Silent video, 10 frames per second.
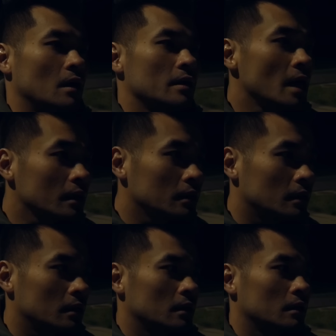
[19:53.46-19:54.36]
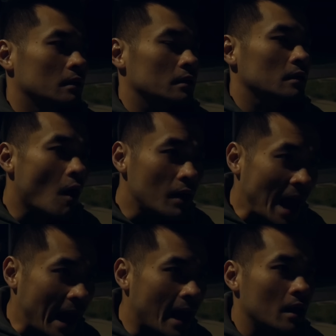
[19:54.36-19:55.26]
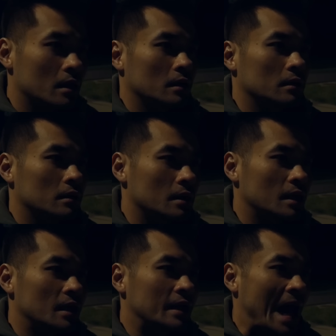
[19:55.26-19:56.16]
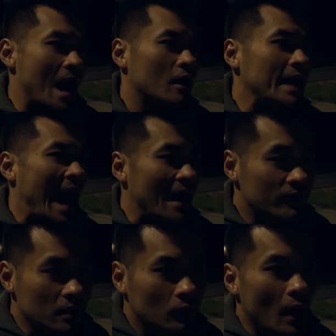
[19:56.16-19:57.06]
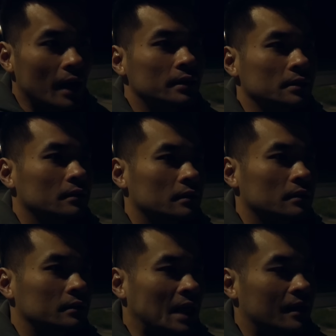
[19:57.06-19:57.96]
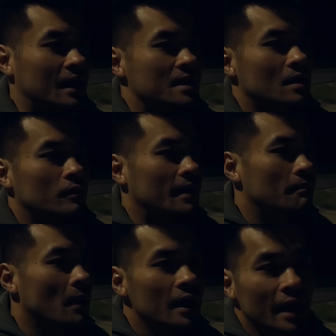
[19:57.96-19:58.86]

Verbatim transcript: Nhưng có lẽ gã đã vượt qua được. Thành ra sau này mới